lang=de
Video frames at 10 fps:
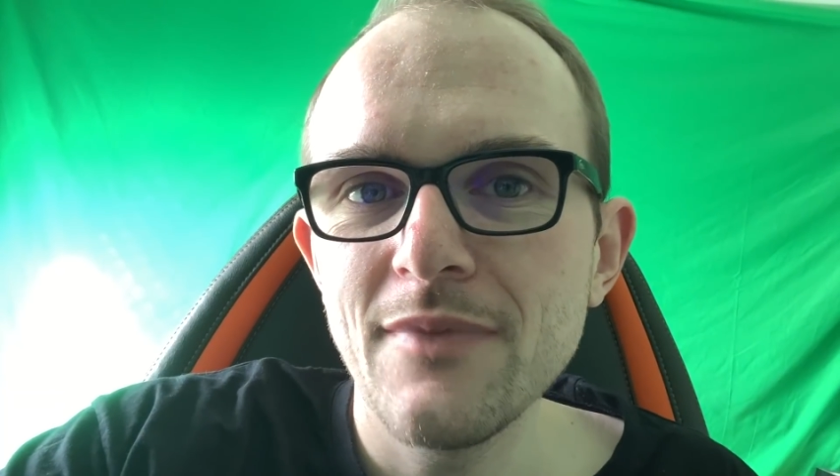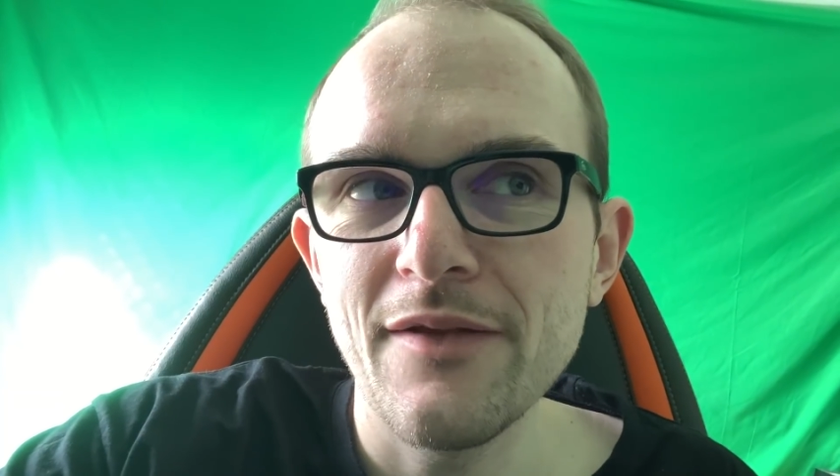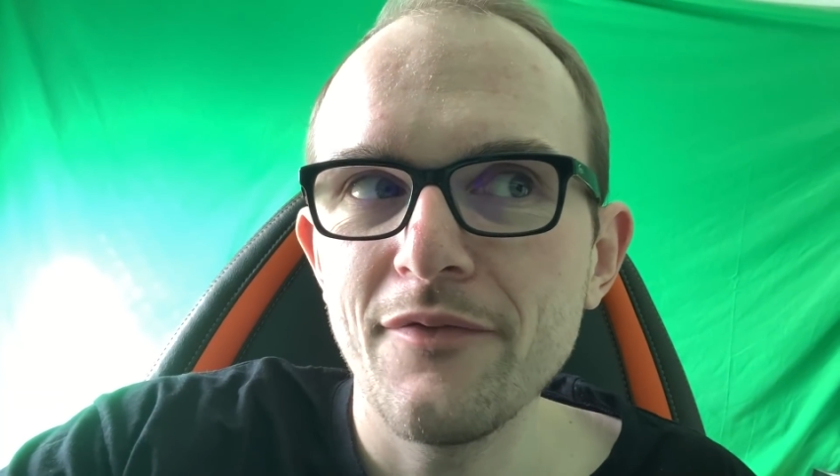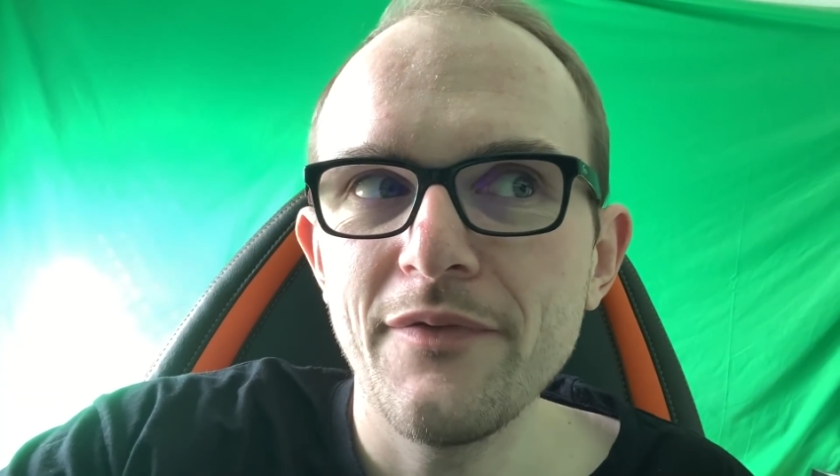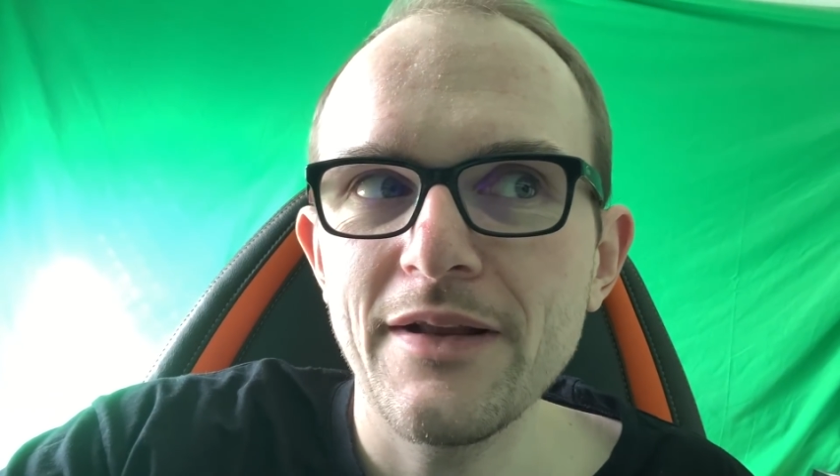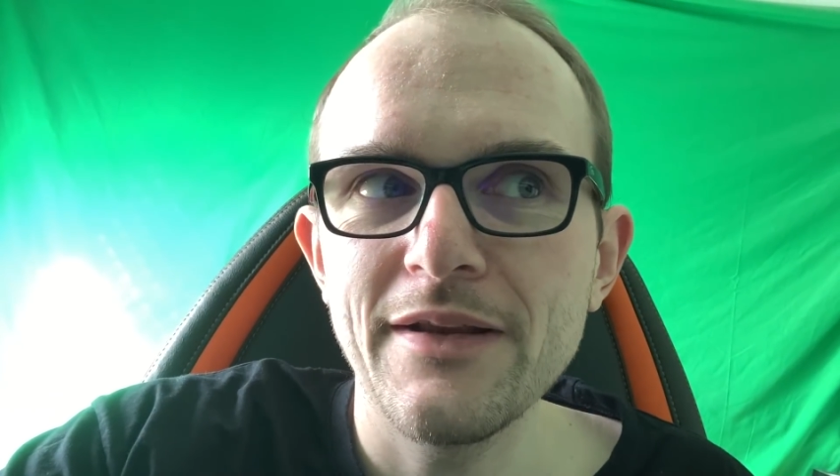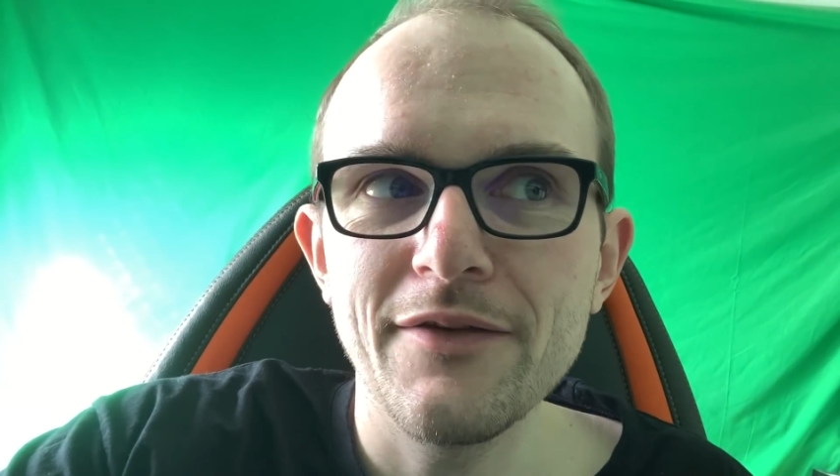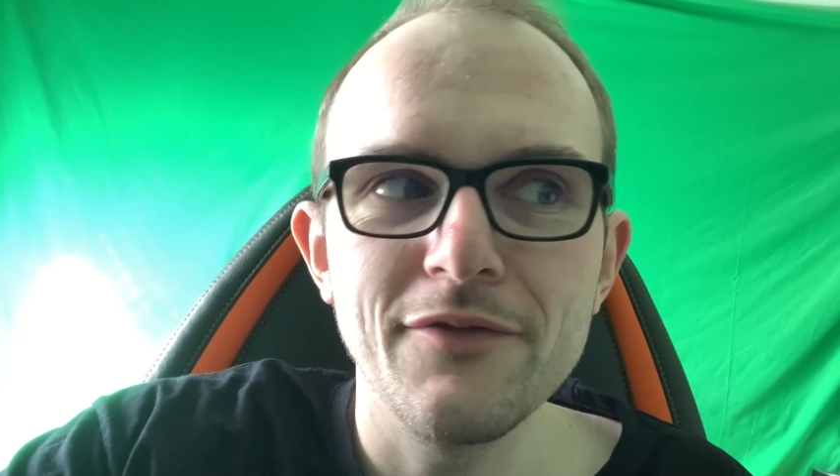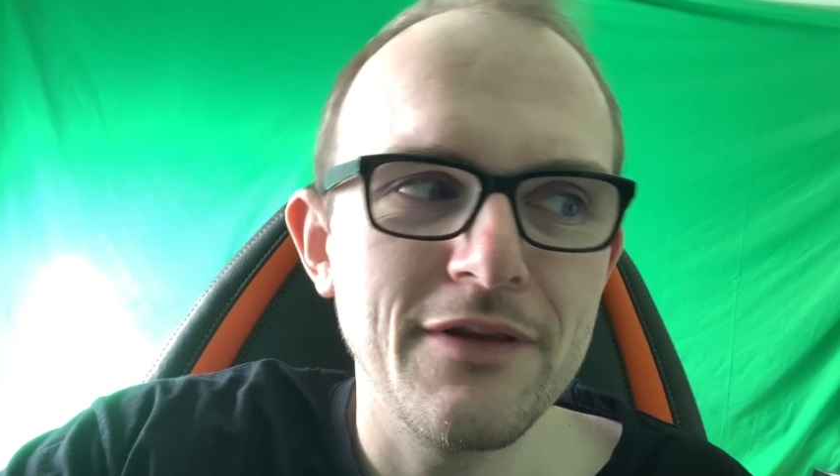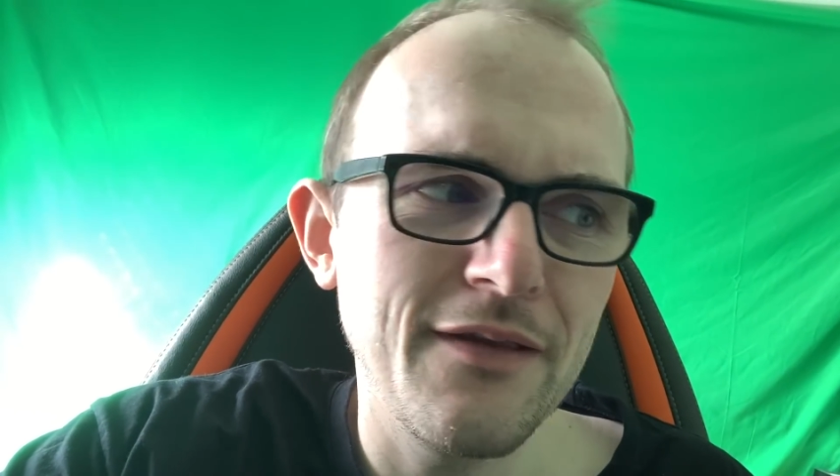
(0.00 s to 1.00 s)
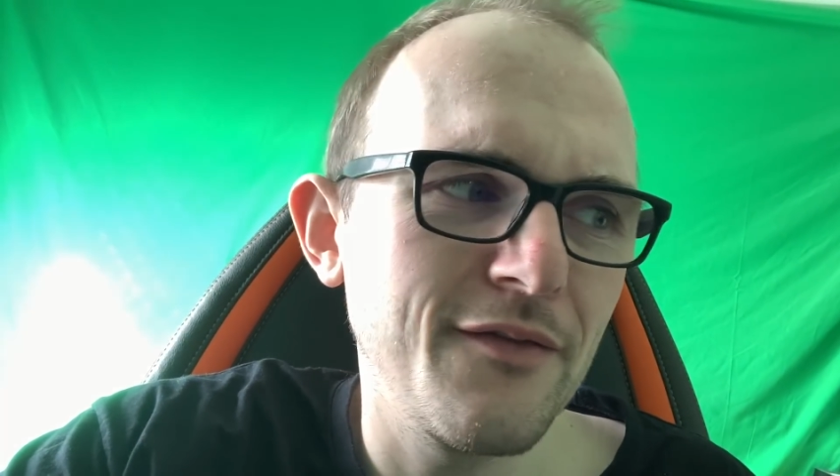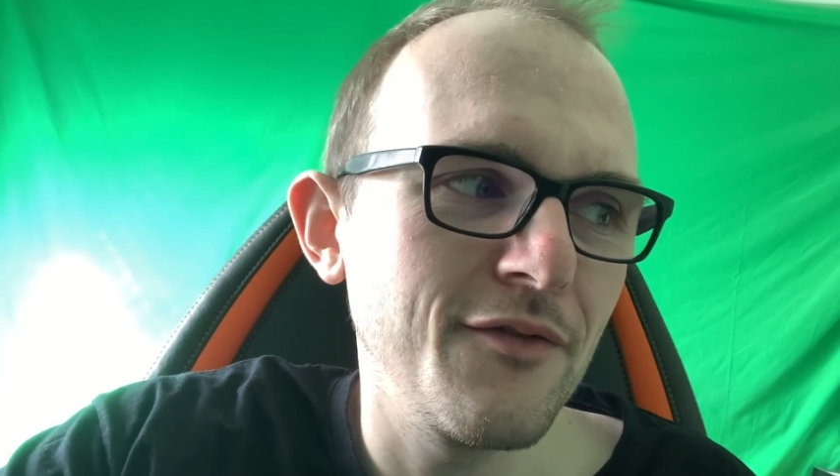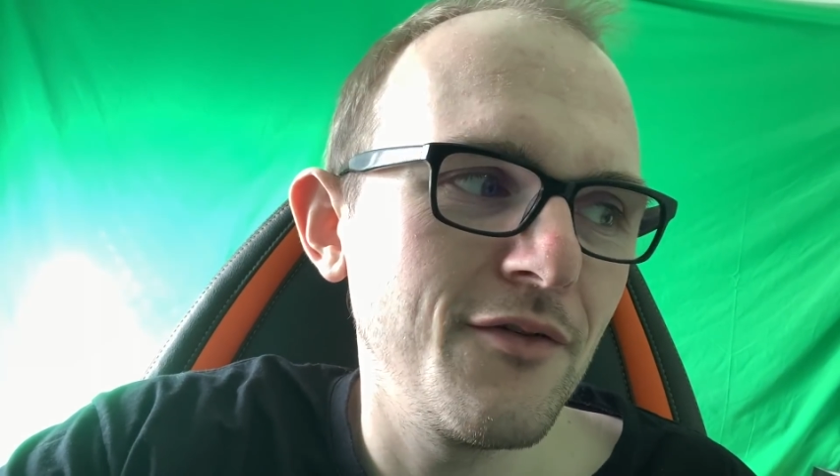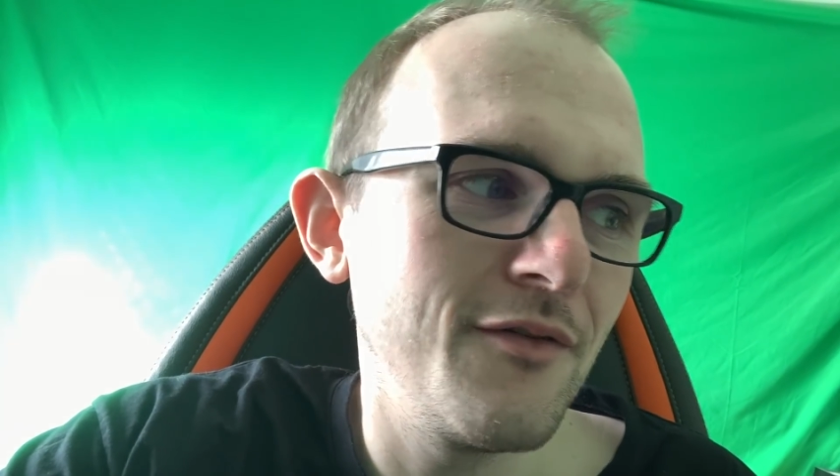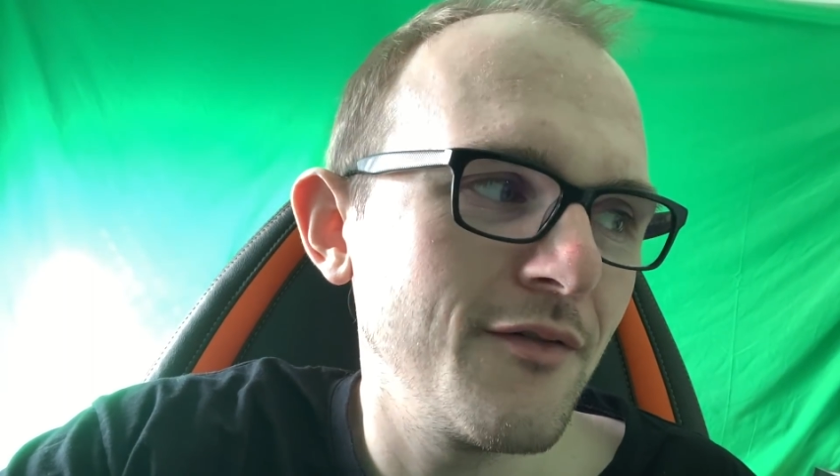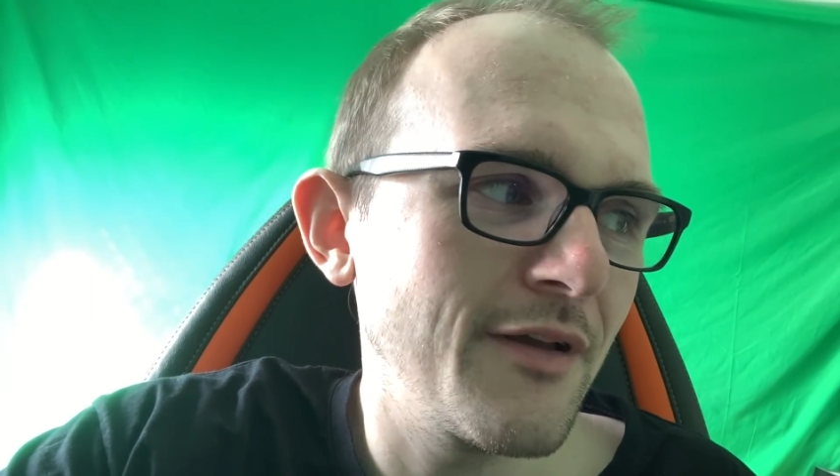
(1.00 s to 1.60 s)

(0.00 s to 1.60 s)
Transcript: Also wirklich. Und nicht so,